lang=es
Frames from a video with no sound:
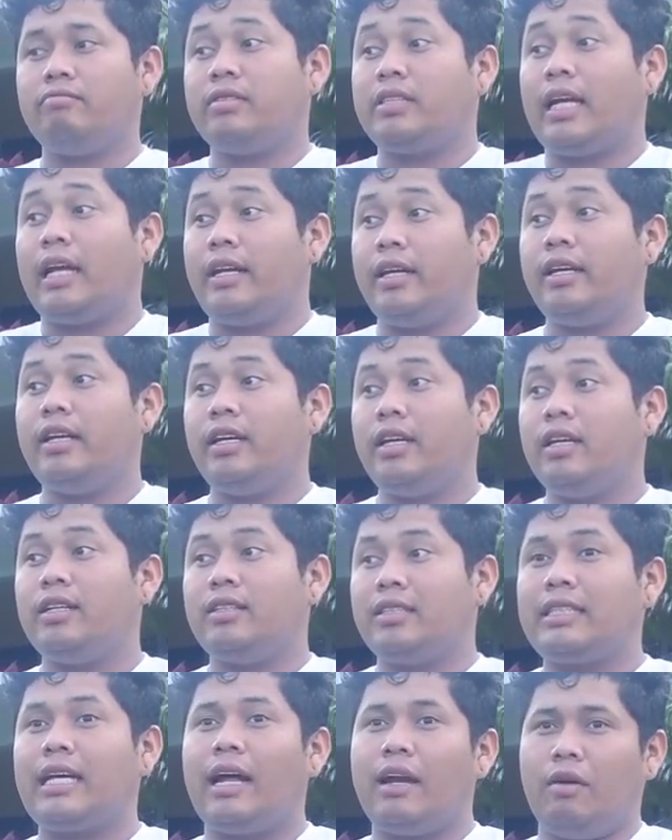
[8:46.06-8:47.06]
salí
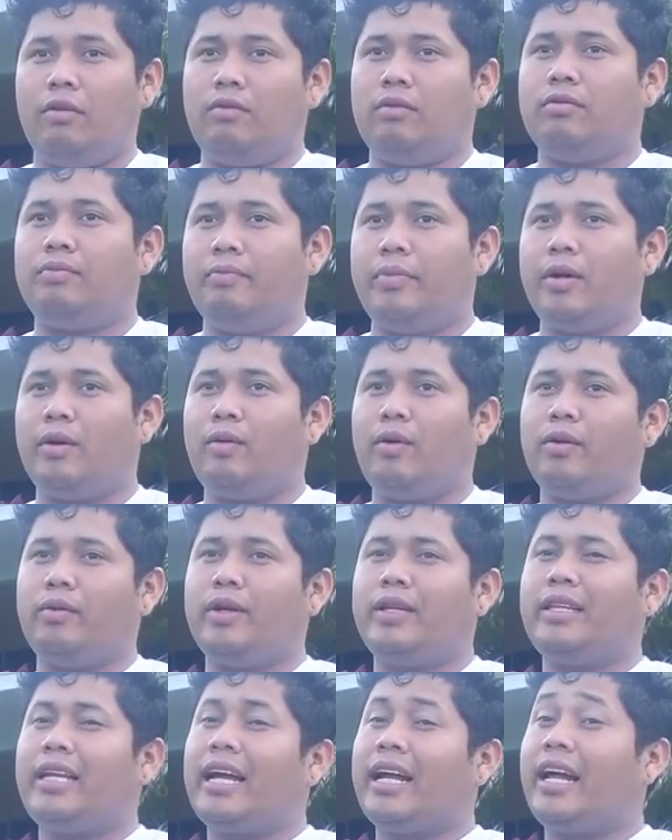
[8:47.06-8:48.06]
sano, pero
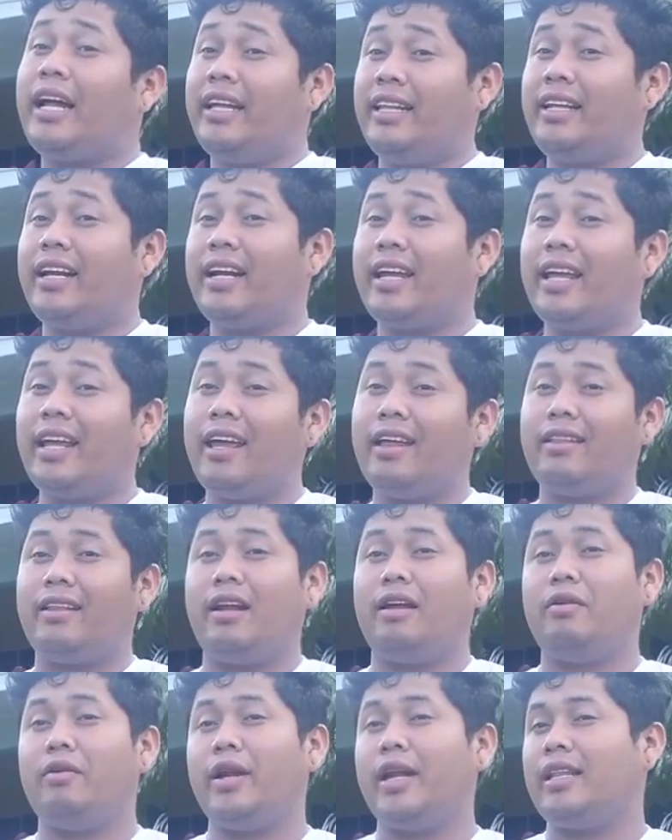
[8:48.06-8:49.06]
cuando entré aquí
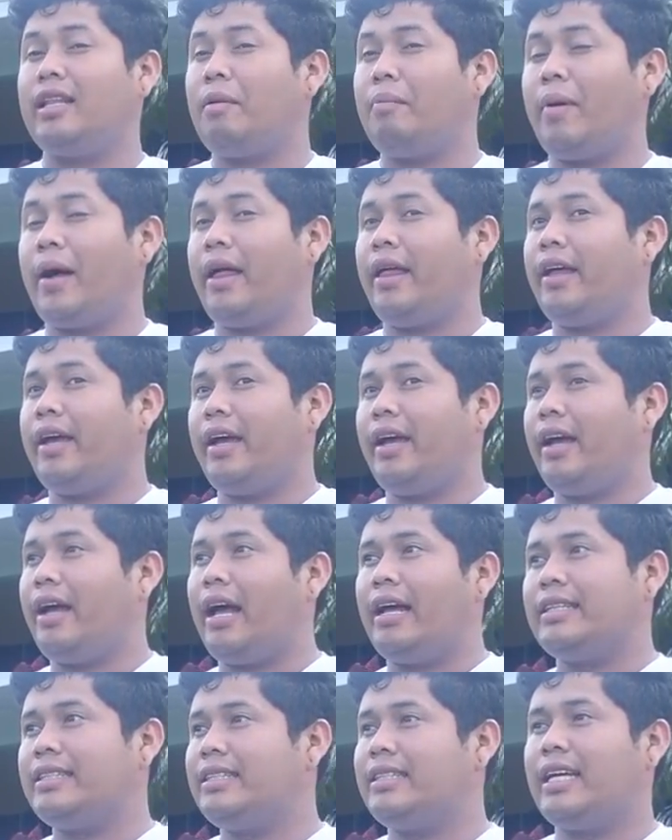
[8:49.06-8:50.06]
entré en una etapa de
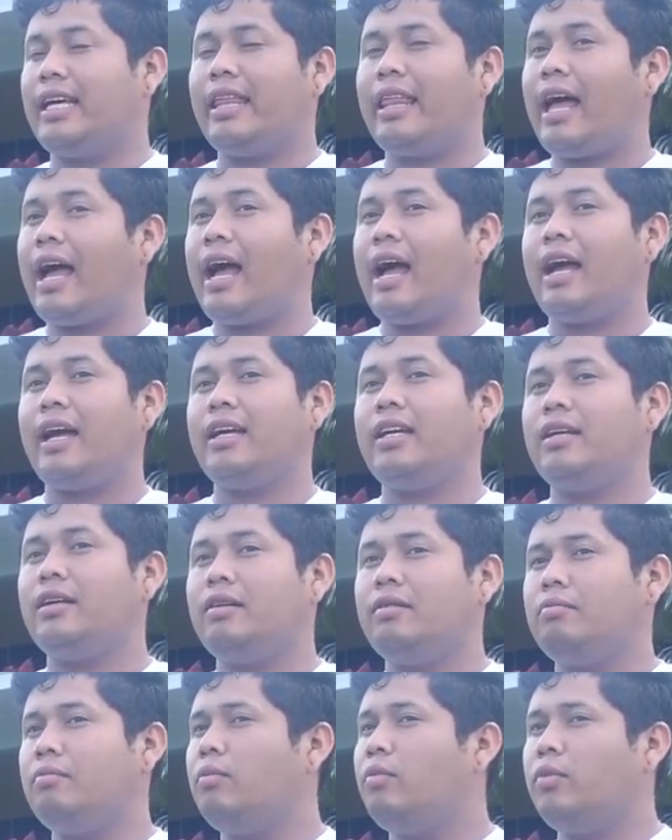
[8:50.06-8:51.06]
ansiedad
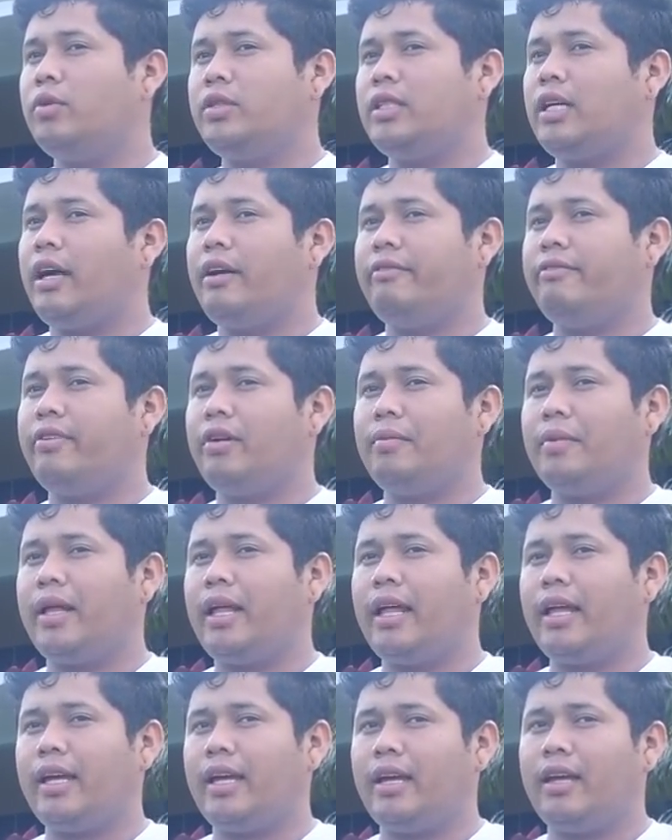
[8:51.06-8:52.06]
y muchas
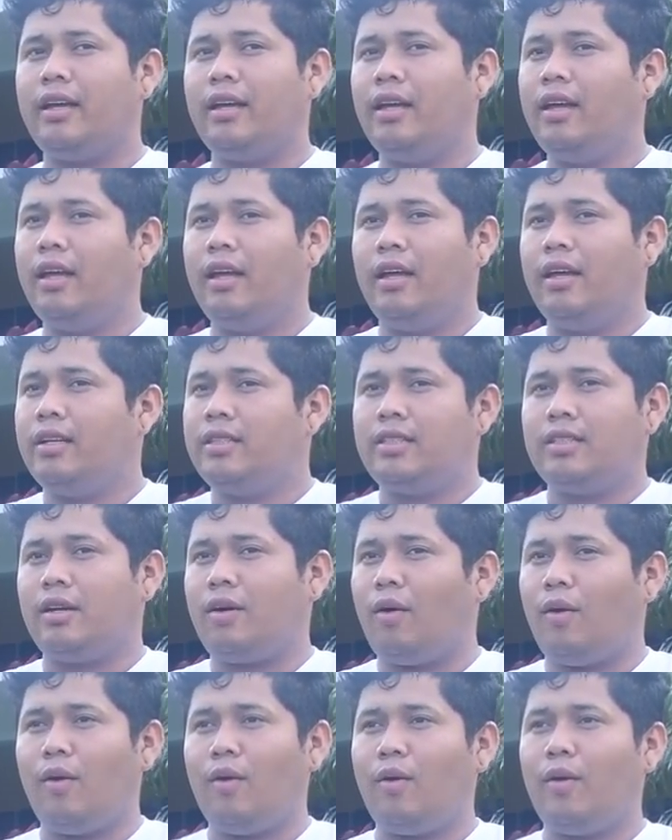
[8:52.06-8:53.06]
enfermedades
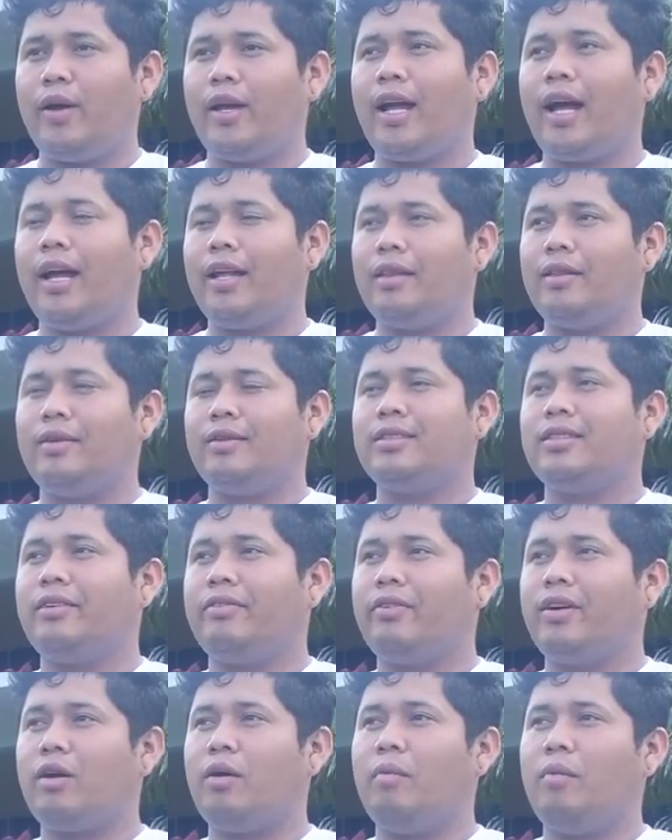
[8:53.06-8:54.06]
psicológica, entonces
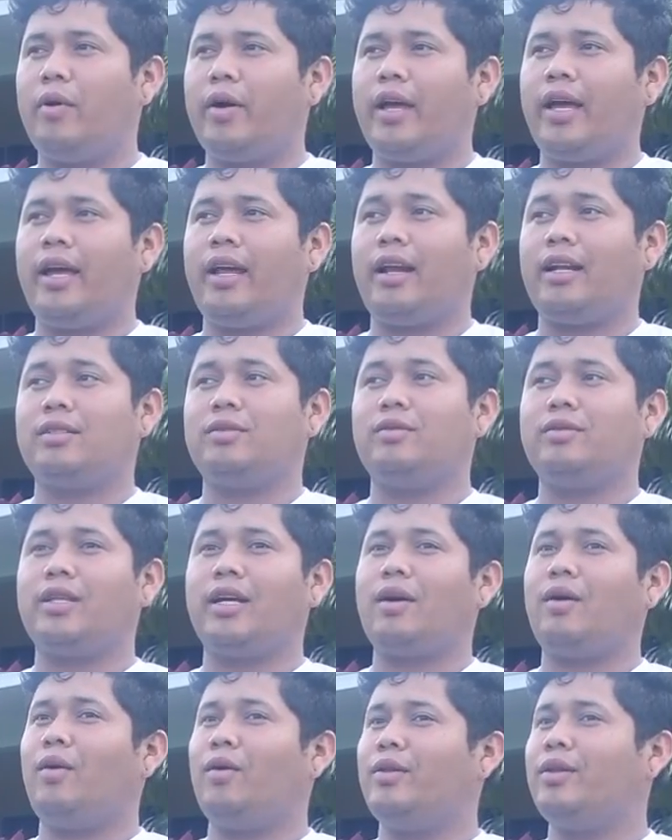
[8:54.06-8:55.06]
fue como que
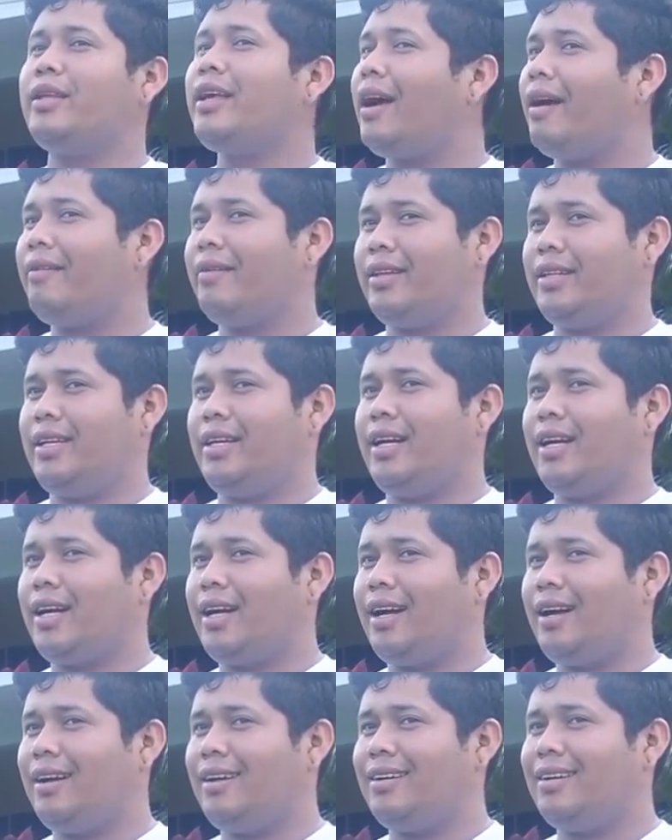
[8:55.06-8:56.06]
resulté con diabetes
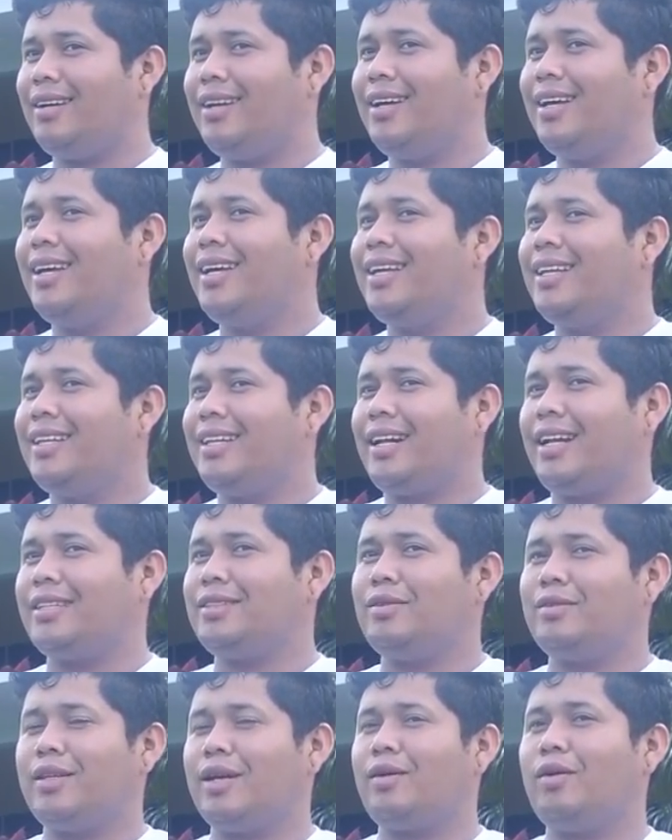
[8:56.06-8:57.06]
acá,
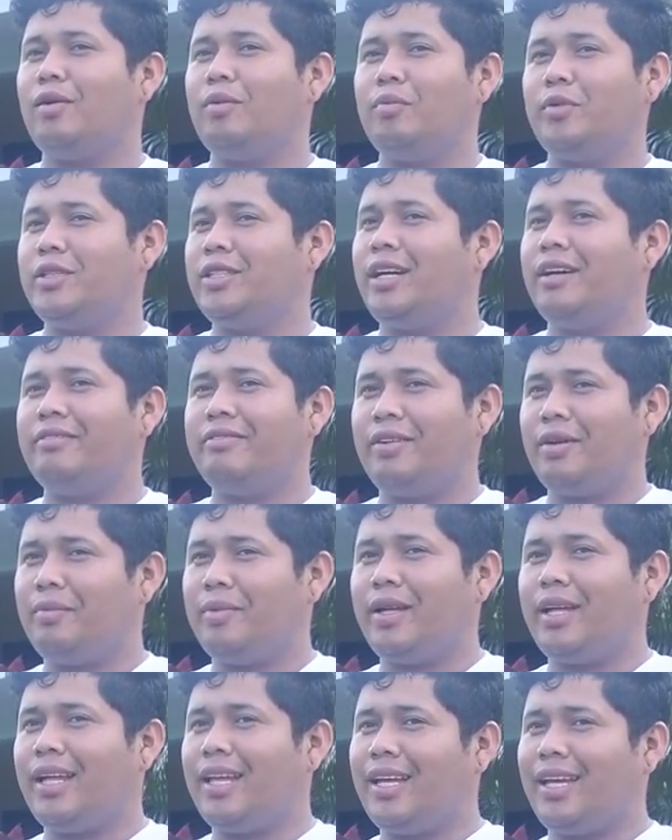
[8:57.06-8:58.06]
resulté con muchas
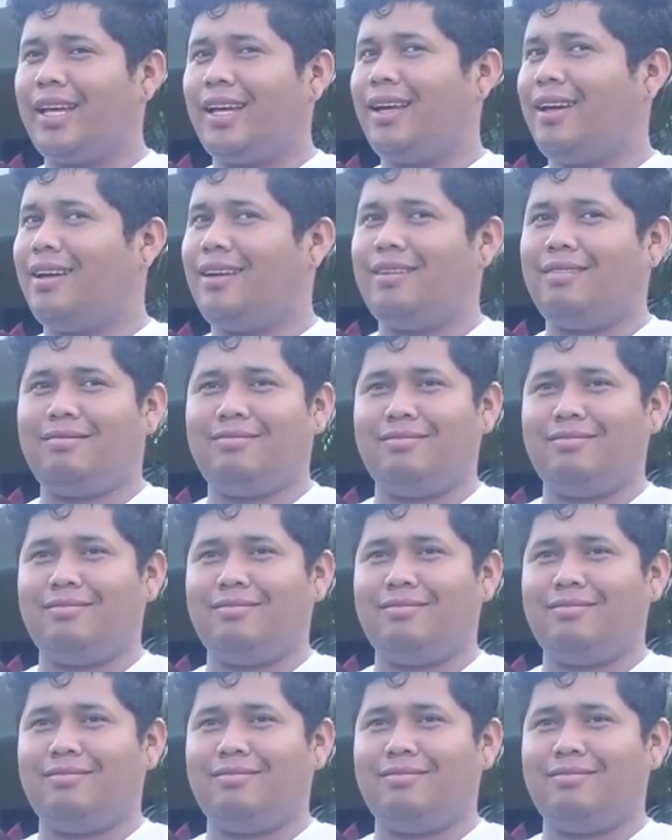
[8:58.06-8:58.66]
enfermedades que